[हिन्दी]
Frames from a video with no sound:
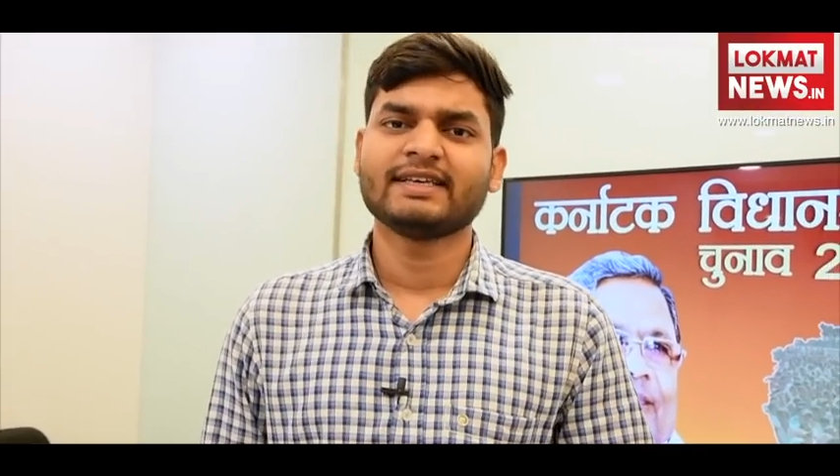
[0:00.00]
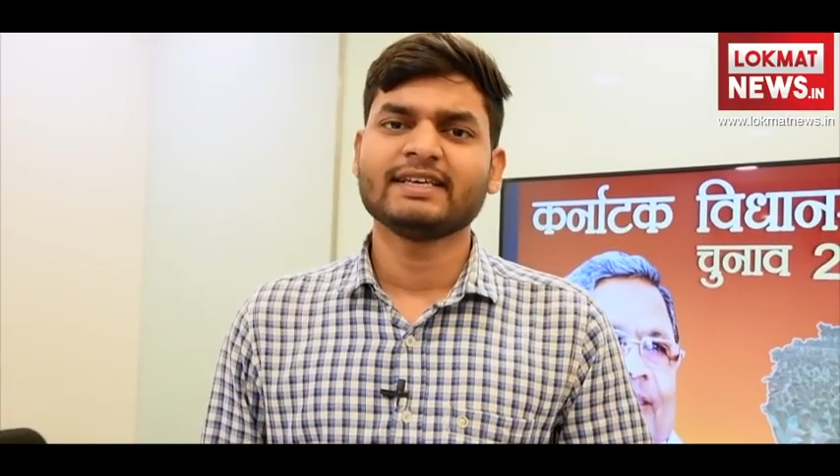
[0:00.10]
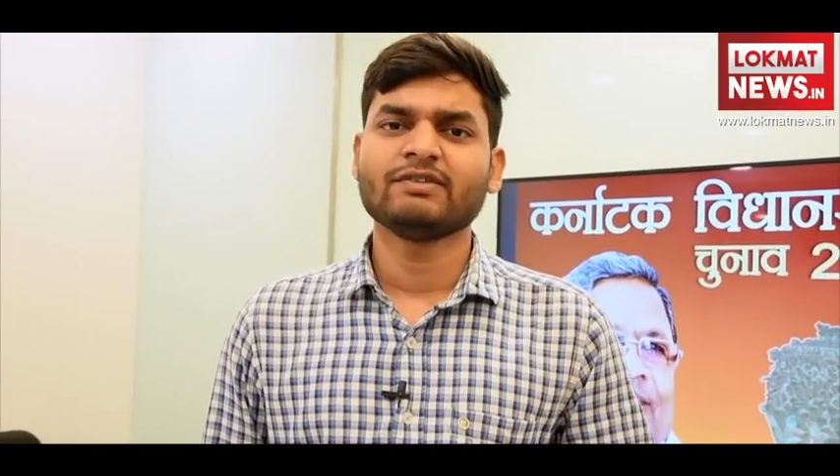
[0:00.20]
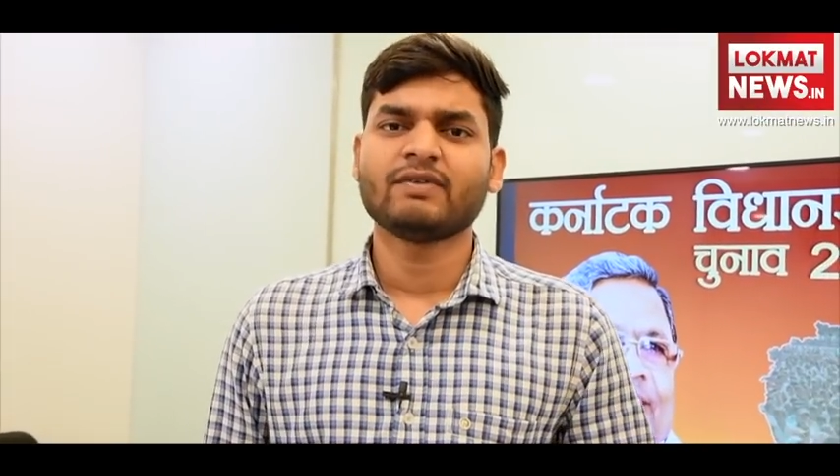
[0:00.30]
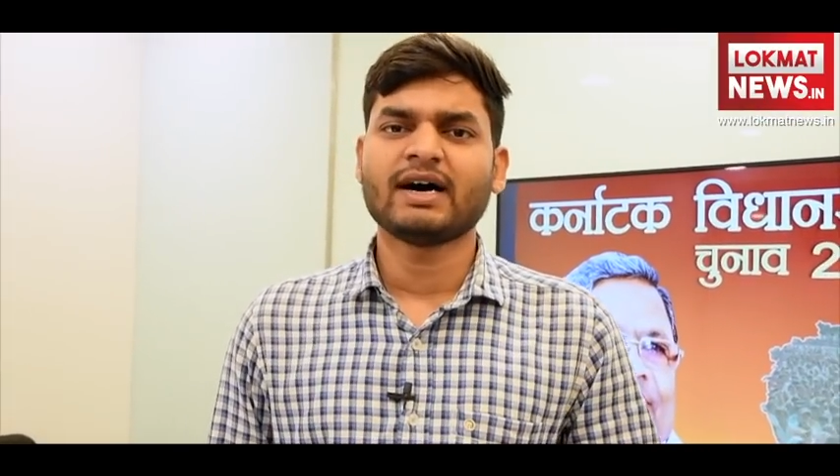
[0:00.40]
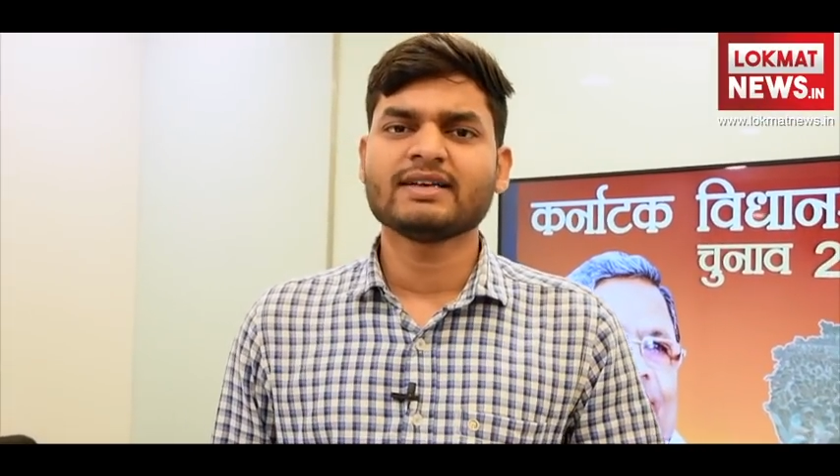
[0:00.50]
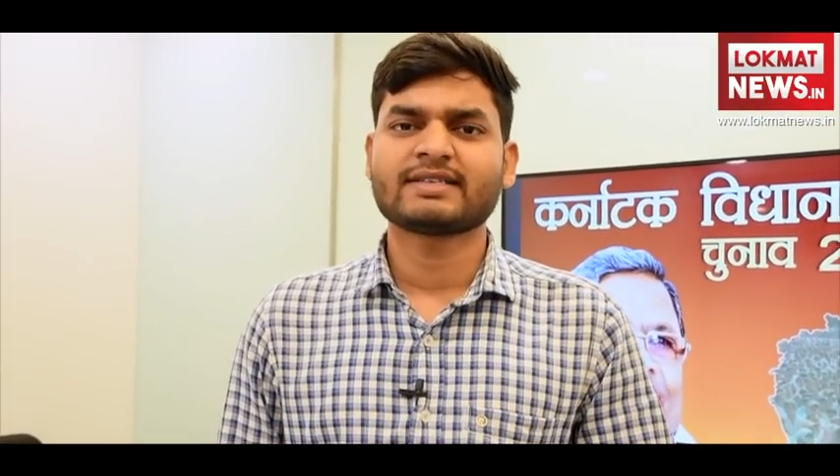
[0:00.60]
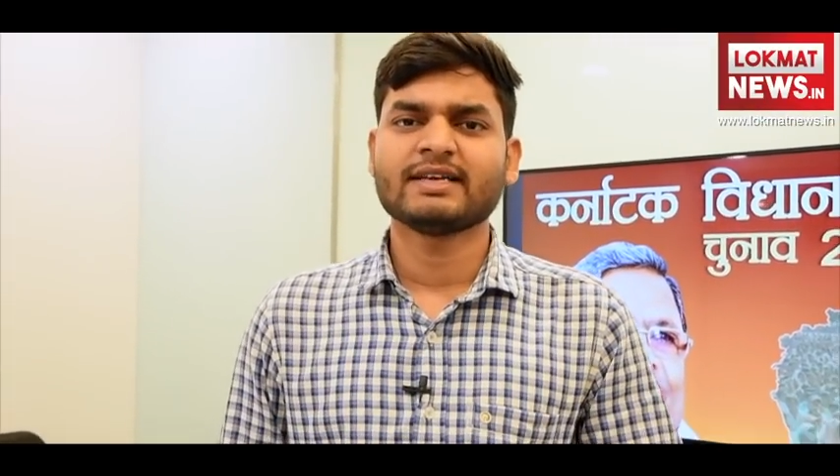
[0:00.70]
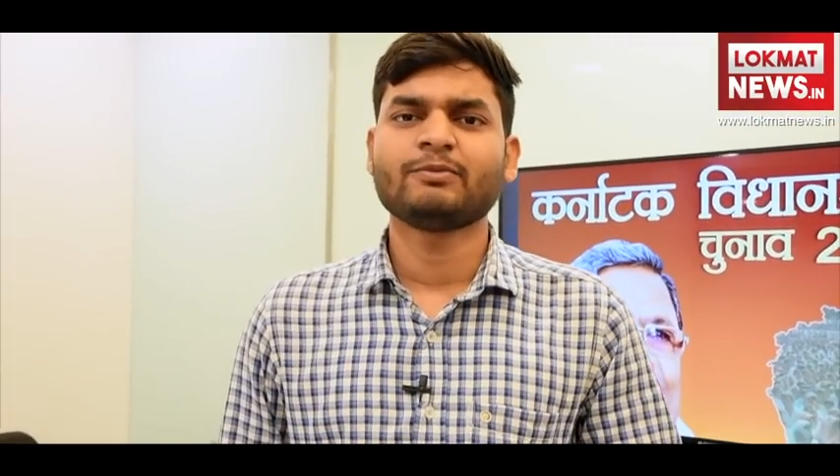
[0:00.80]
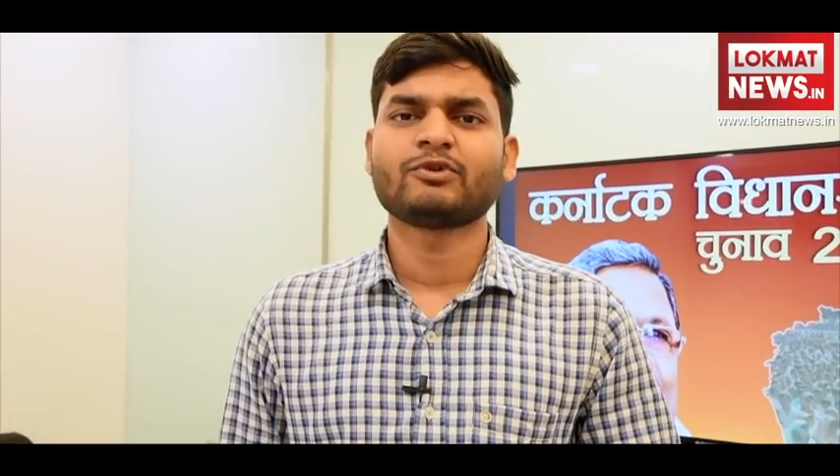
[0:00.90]
थे कि वहां
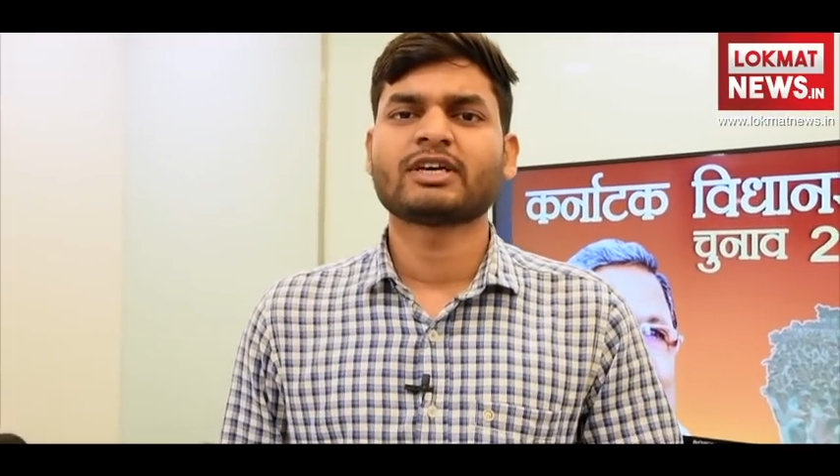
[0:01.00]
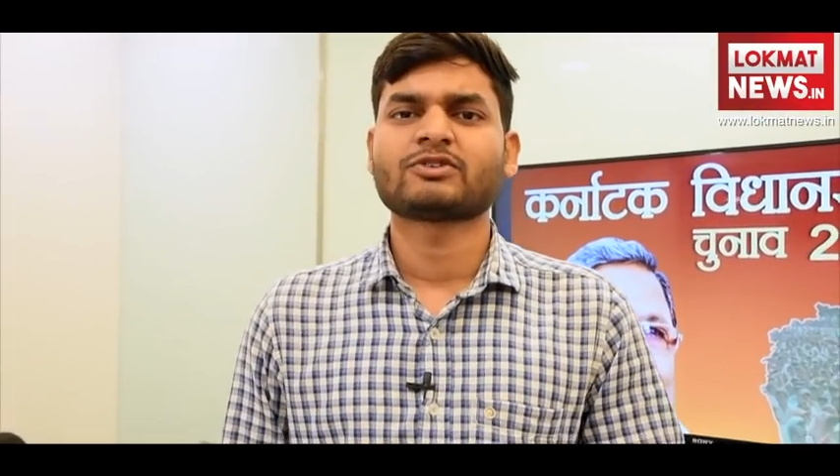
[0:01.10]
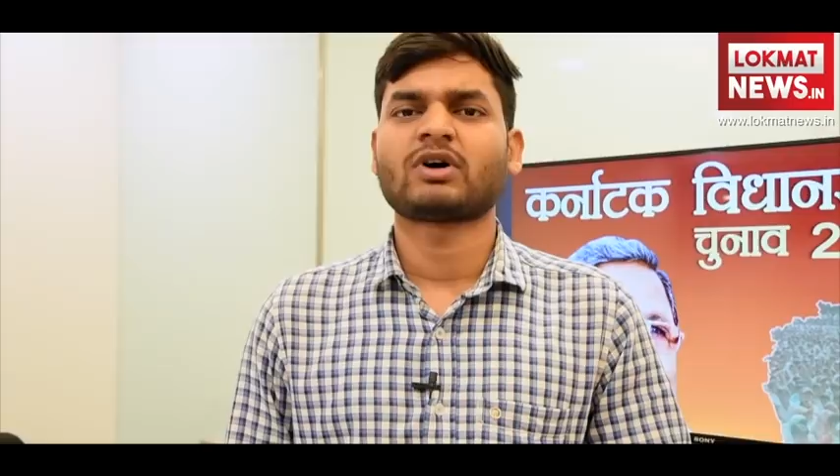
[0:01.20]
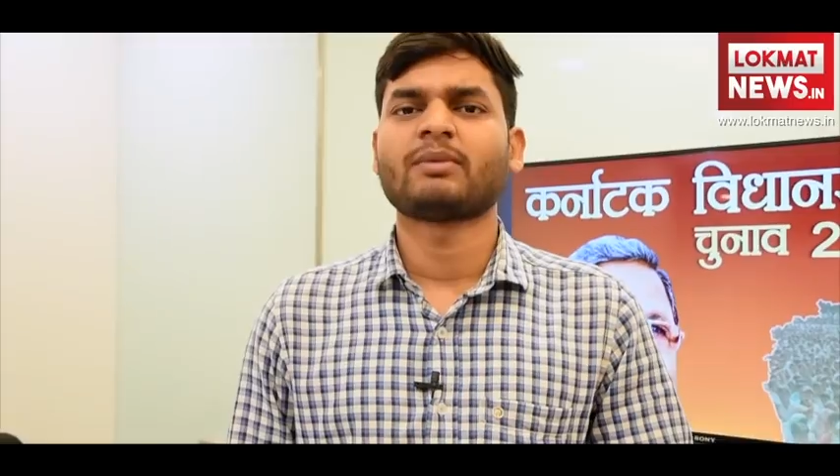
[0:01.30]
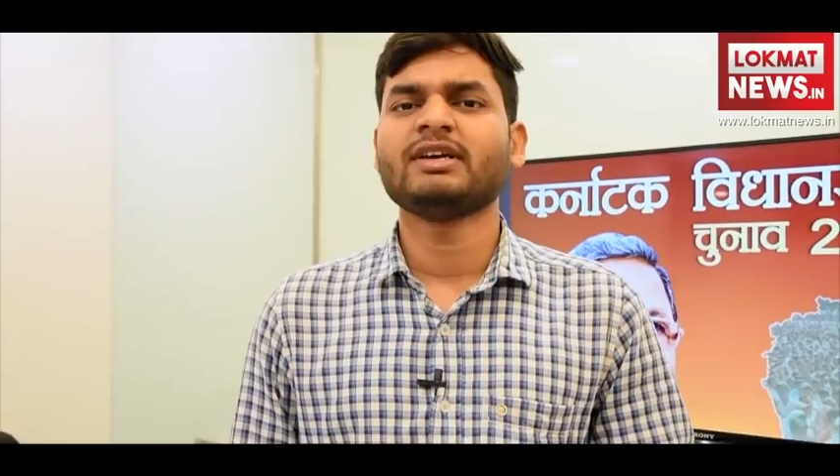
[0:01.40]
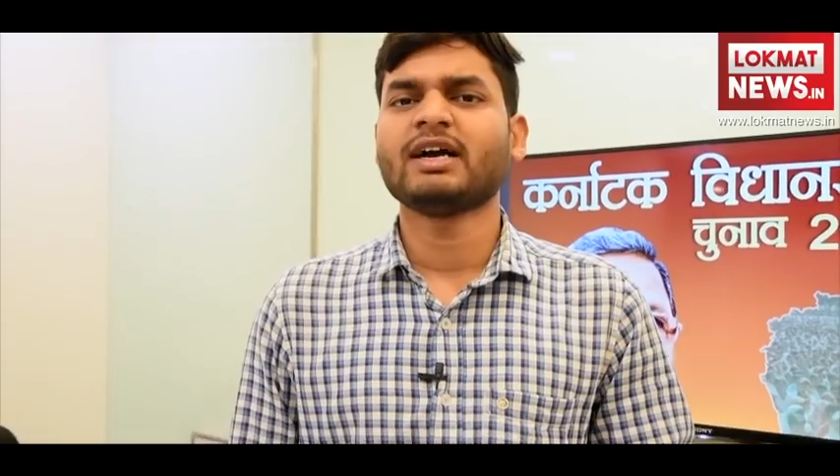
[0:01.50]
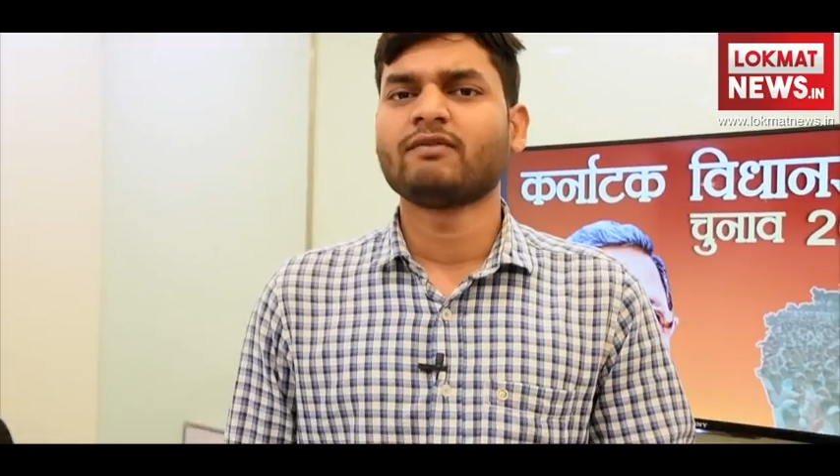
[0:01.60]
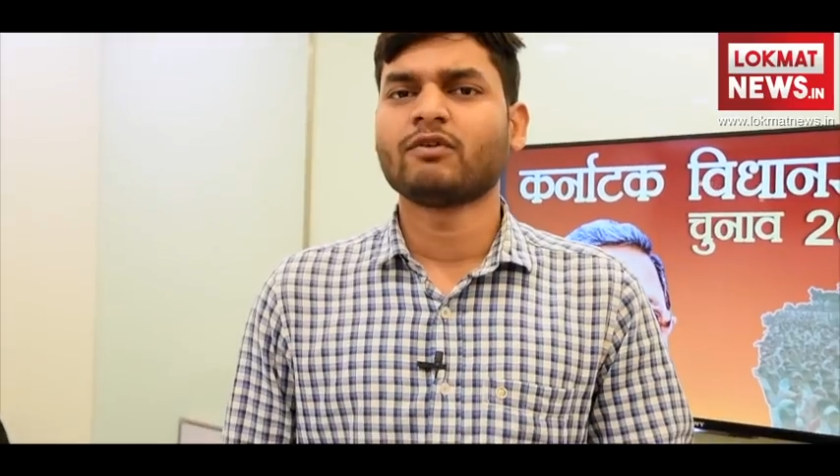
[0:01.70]
से पुट्टास्वामी का